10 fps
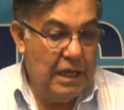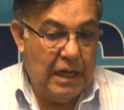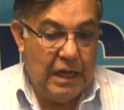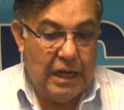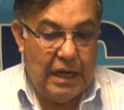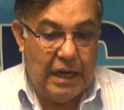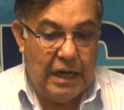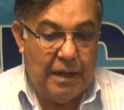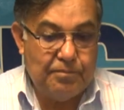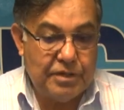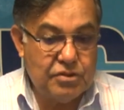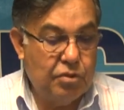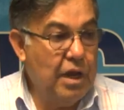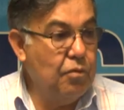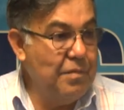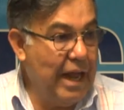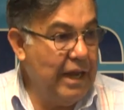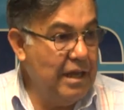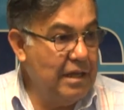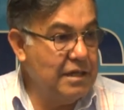a, la persona
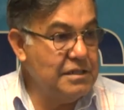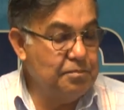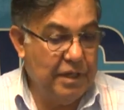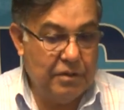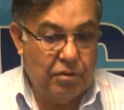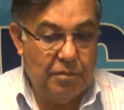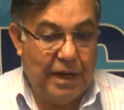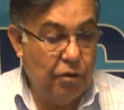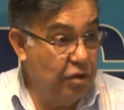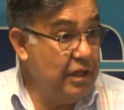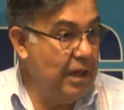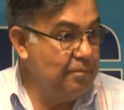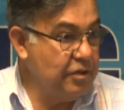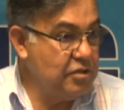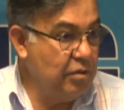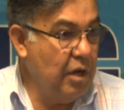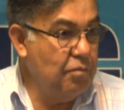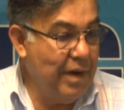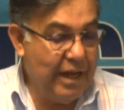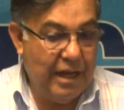humana, el respeto, el valor de la persona
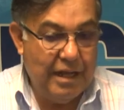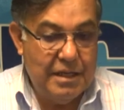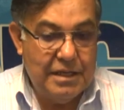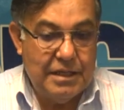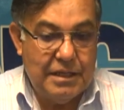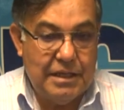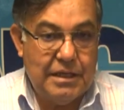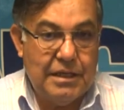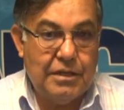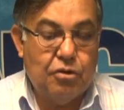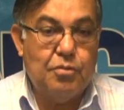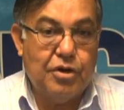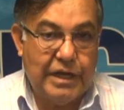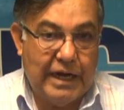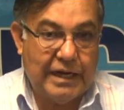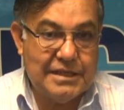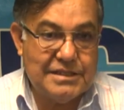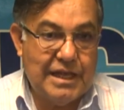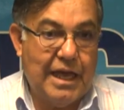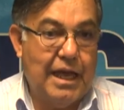humana, y como quiera que
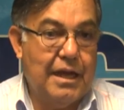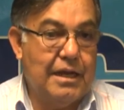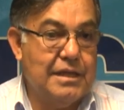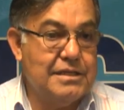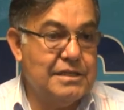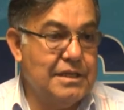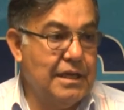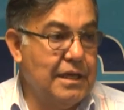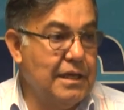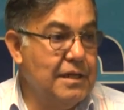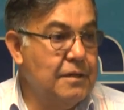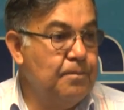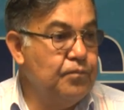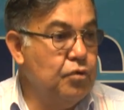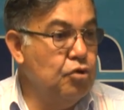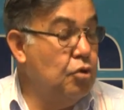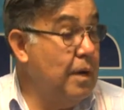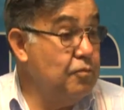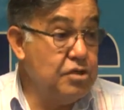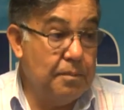sea, este, no
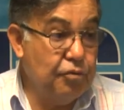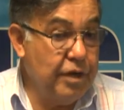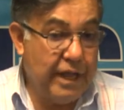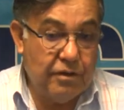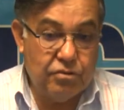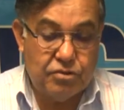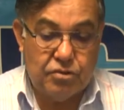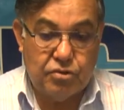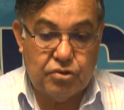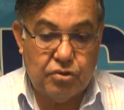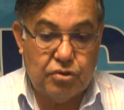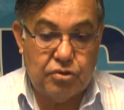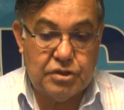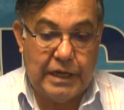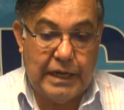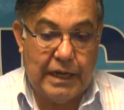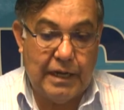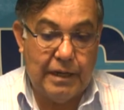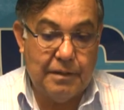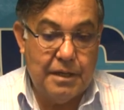vamos a ponernos nosotros en
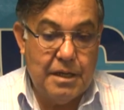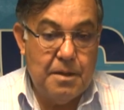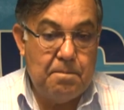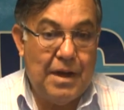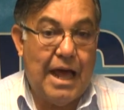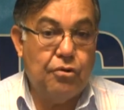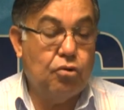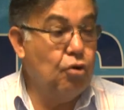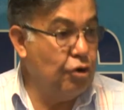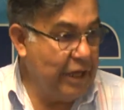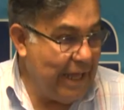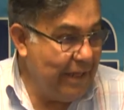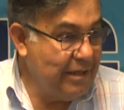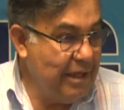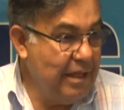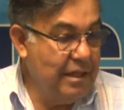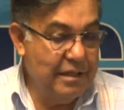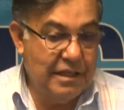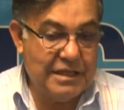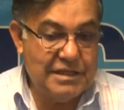el plano corriente
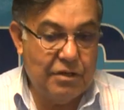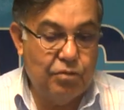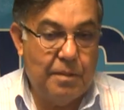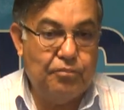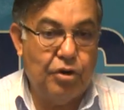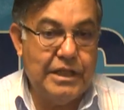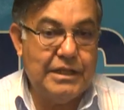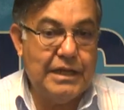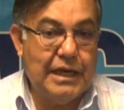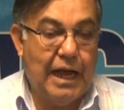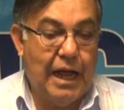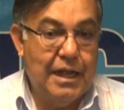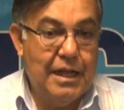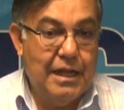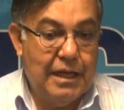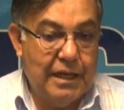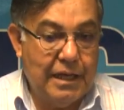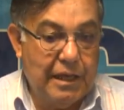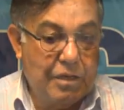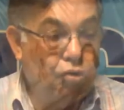de hacer una política eh,